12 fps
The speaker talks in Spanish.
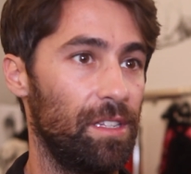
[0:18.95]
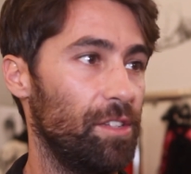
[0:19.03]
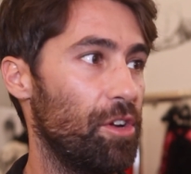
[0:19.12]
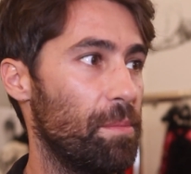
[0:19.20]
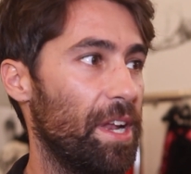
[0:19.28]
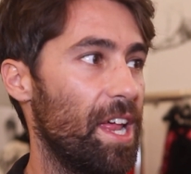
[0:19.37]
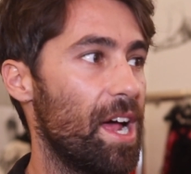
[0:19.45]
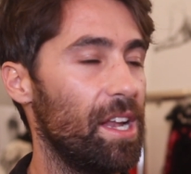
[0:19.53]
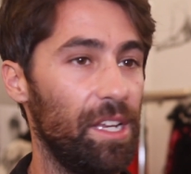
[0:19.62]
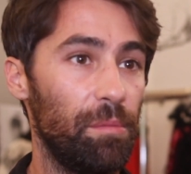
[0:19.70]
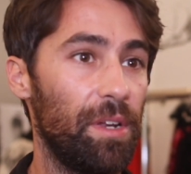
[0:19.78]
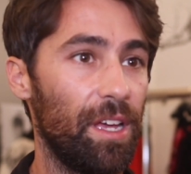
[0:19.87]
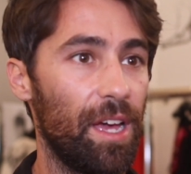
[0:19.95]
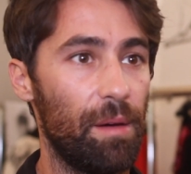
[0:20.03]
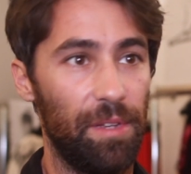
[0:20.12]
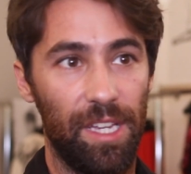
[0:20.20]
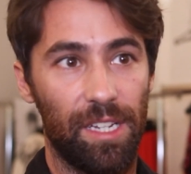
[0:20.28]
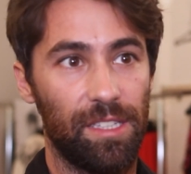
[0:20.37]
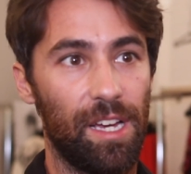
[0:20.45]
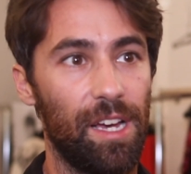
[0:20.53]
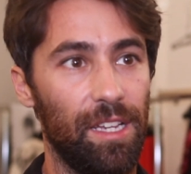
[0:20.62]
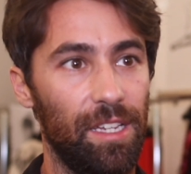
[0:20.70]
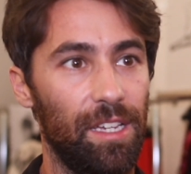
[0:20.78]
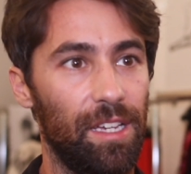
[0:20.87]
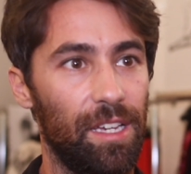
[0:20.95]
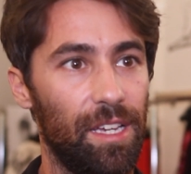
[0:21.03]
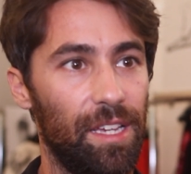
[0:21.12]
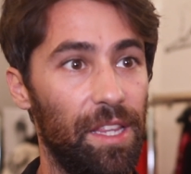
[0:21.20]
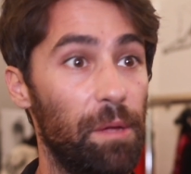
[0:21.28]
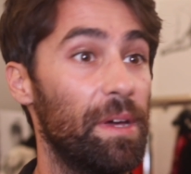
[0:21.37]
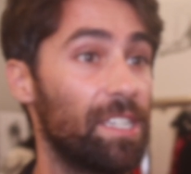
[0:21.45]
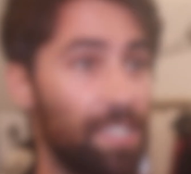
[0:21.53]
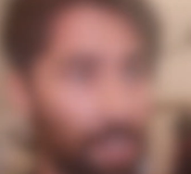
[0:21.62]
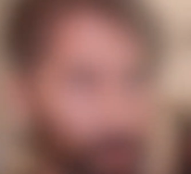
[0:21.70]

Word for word: de una manera libre, abierta y, diversa.